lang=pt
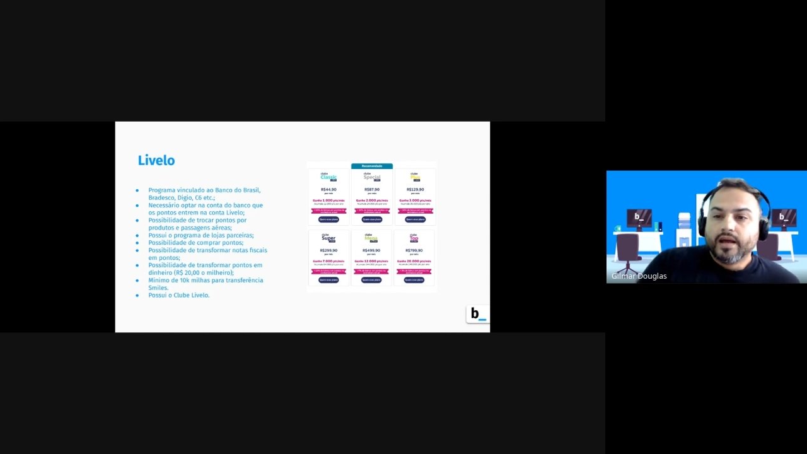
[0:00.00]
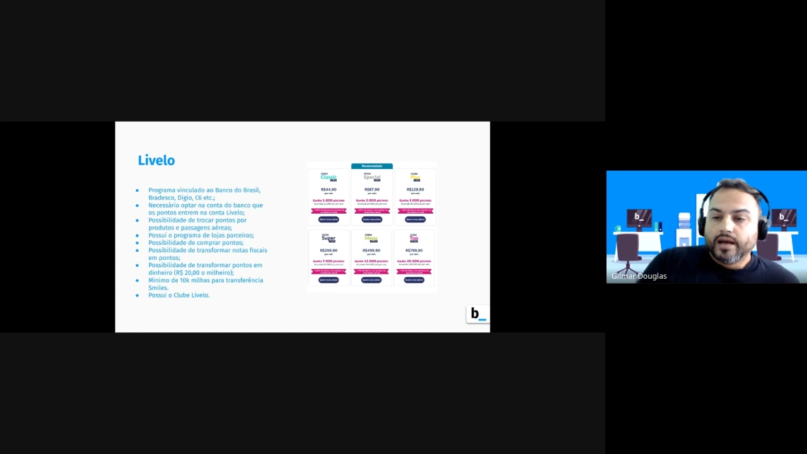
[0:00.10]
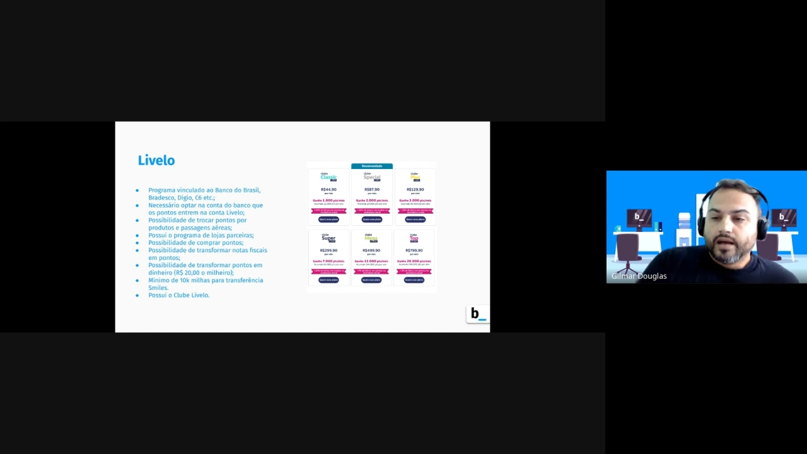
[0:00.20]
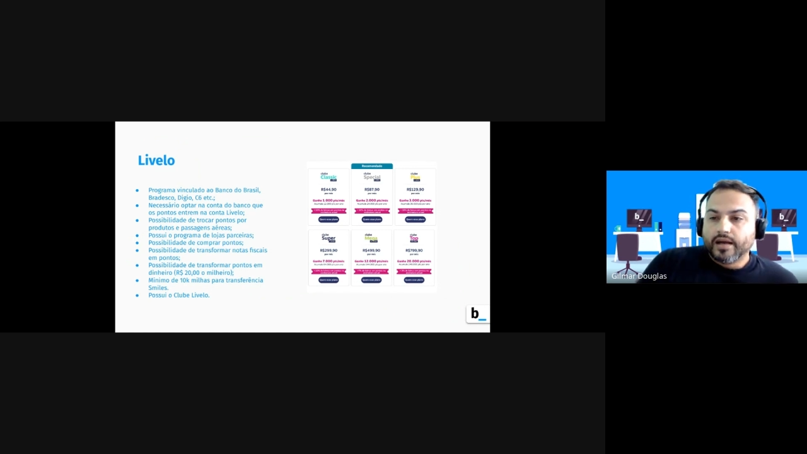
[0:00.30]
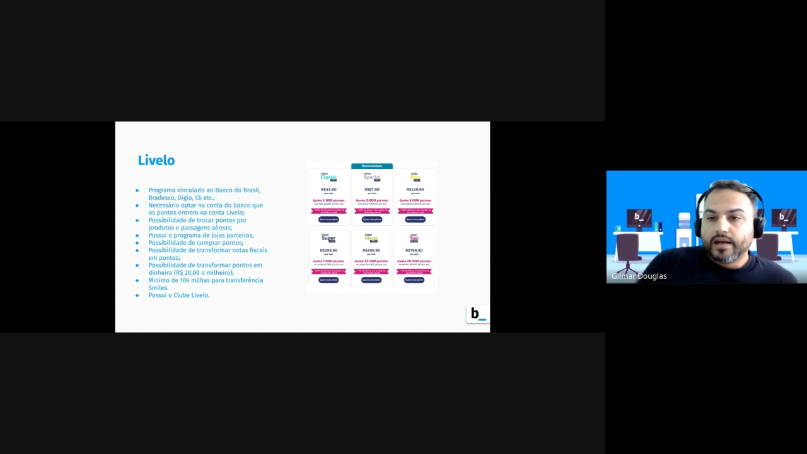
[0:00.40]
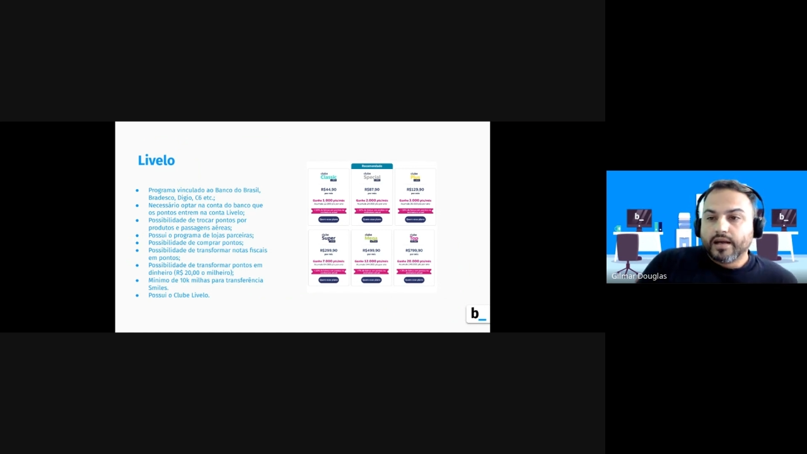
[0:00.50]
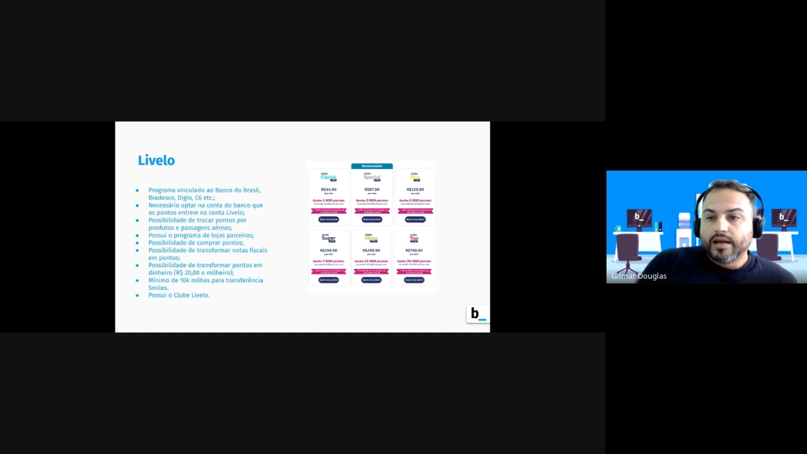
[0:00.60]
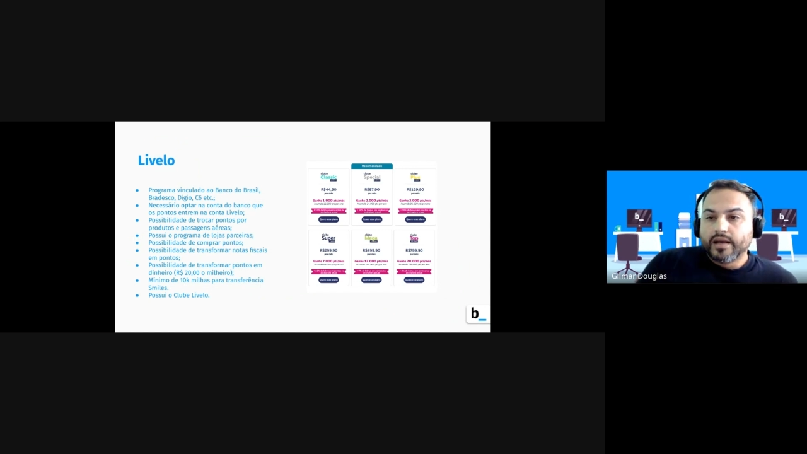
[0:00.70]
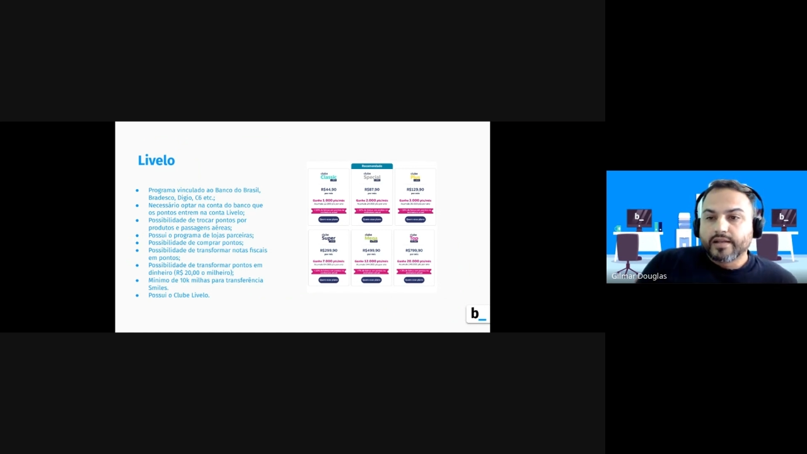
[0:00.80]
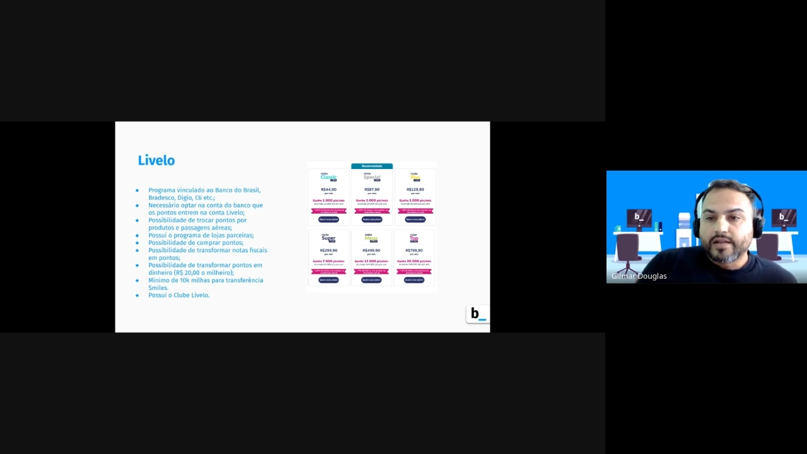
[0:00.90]

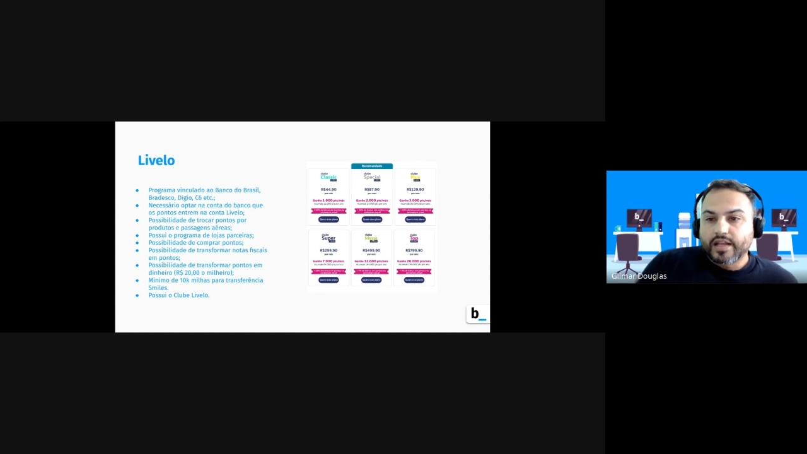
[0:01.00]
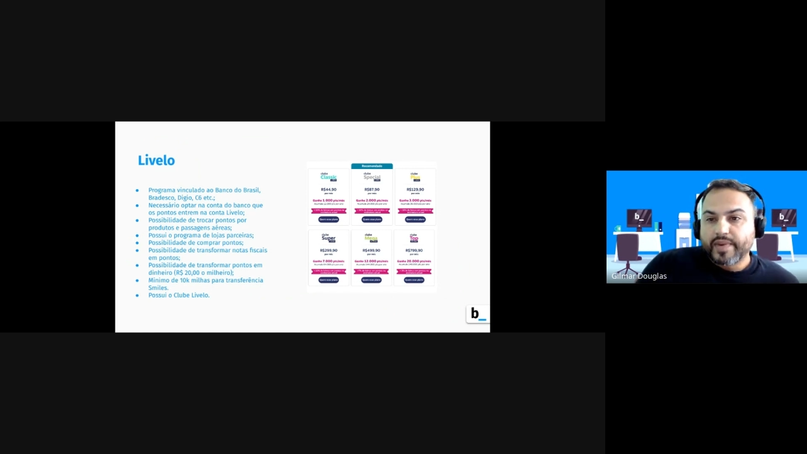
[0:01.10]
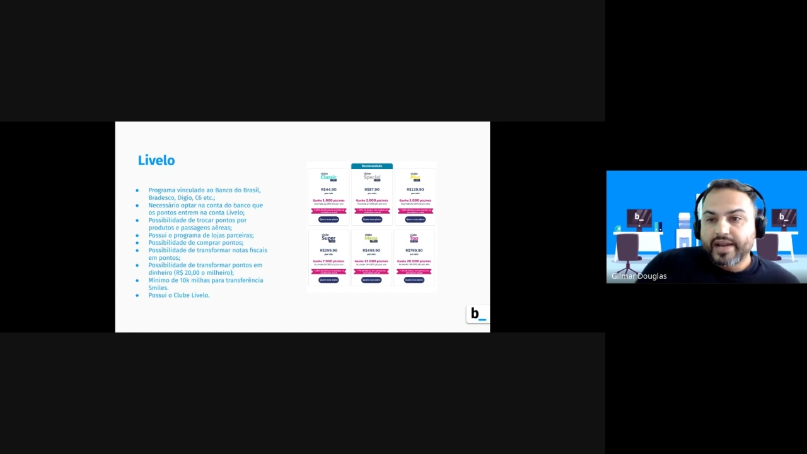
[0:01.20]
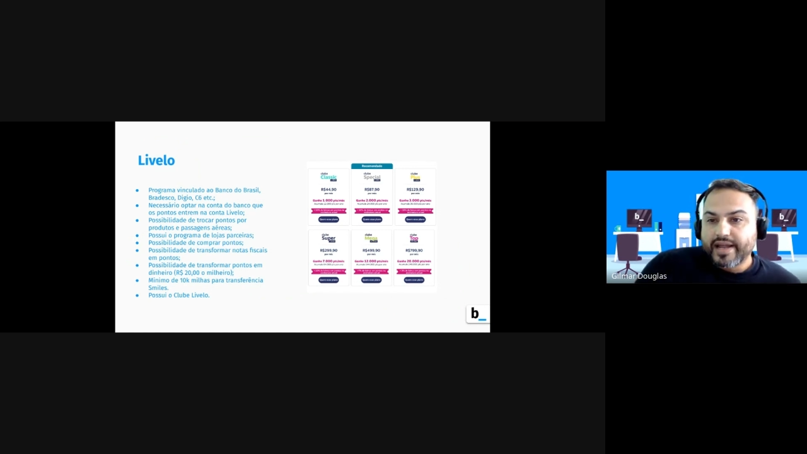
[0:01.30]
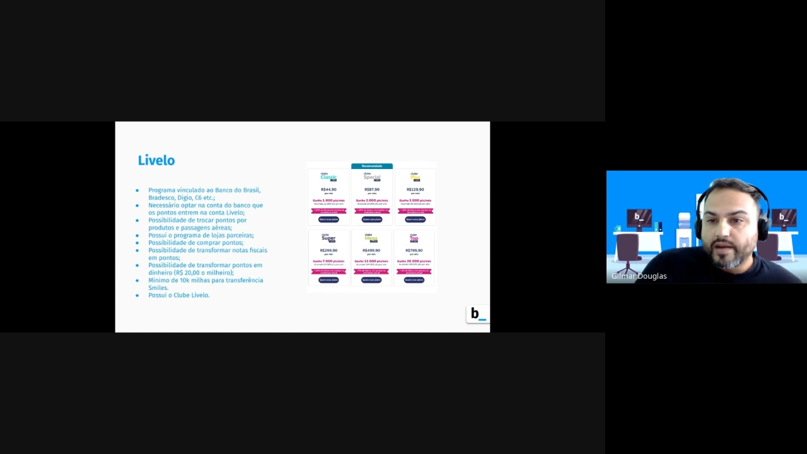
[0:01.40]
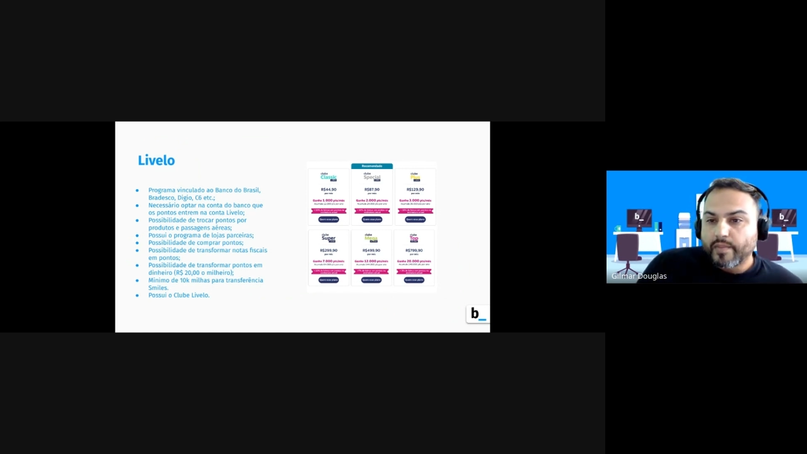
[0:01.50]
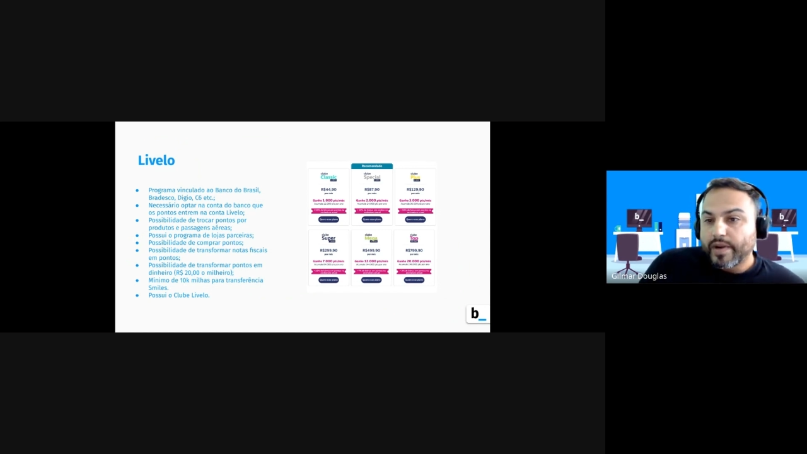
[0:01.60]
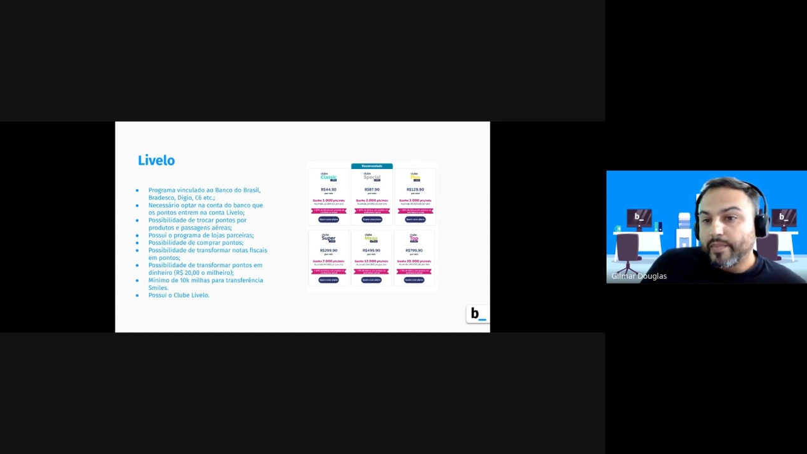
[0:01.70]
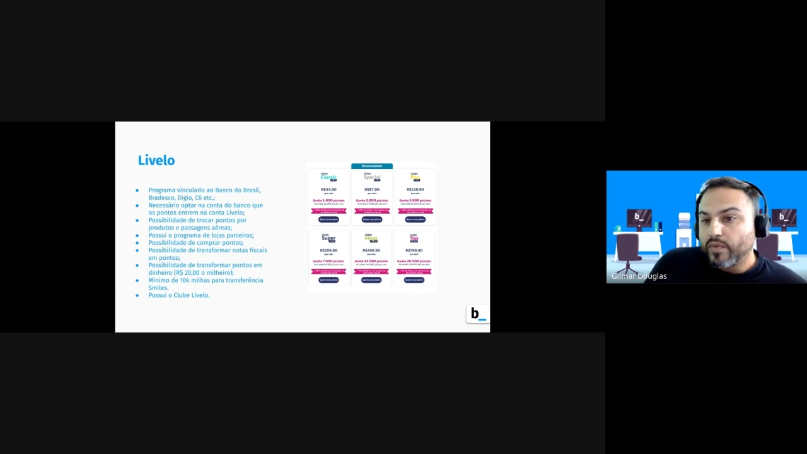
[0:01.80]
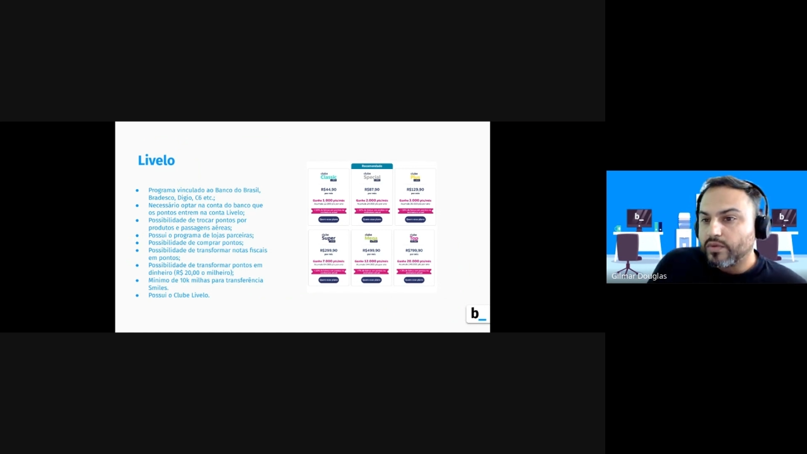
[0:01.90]
Uh, só que para
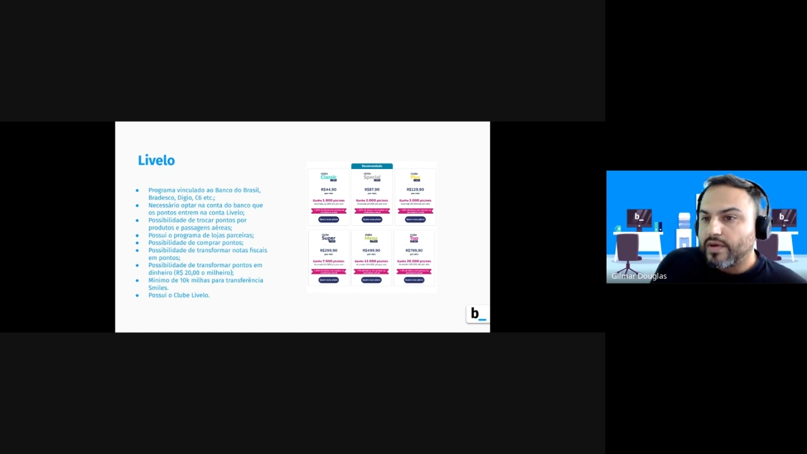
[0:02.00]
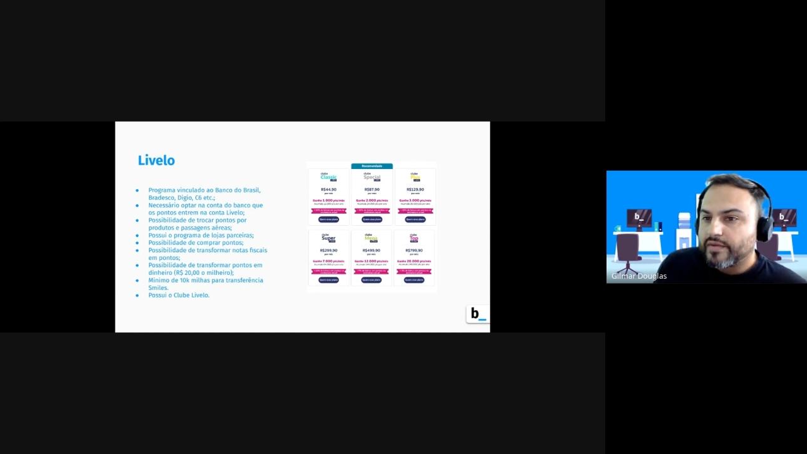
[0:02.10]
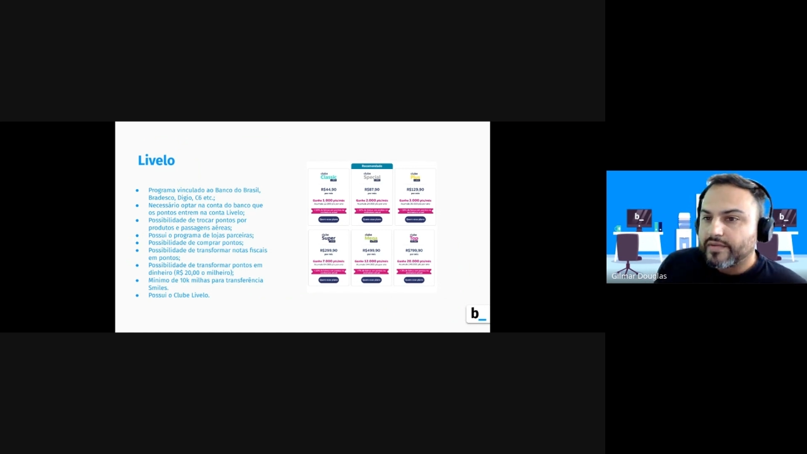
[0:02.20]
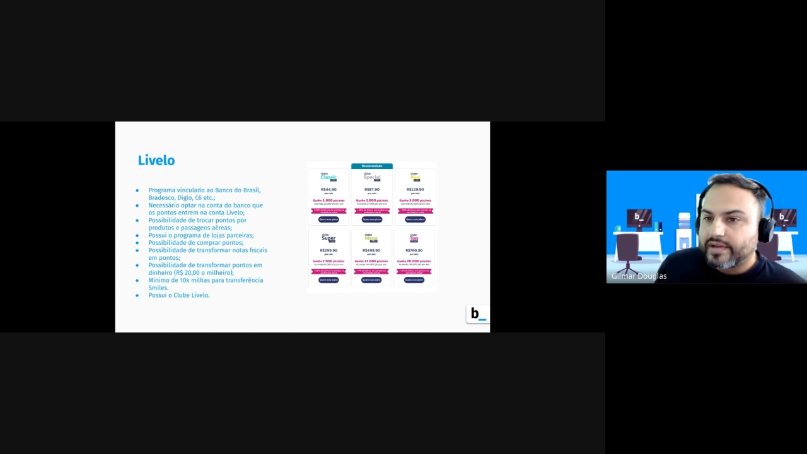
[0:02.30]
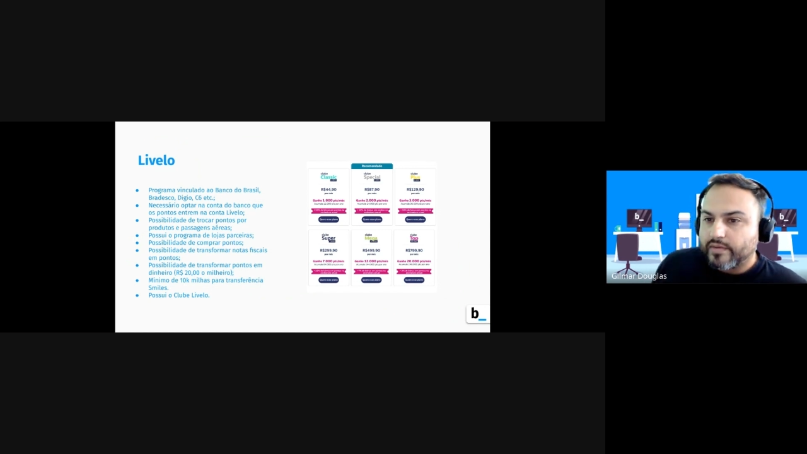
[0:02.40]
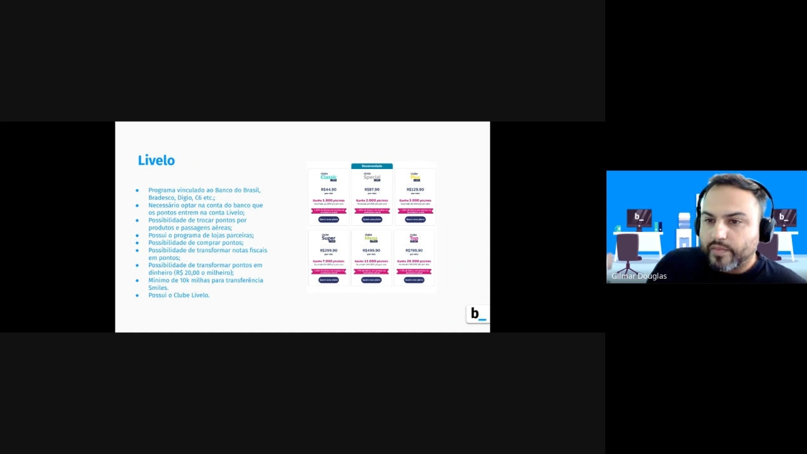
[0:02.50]
pontuar os,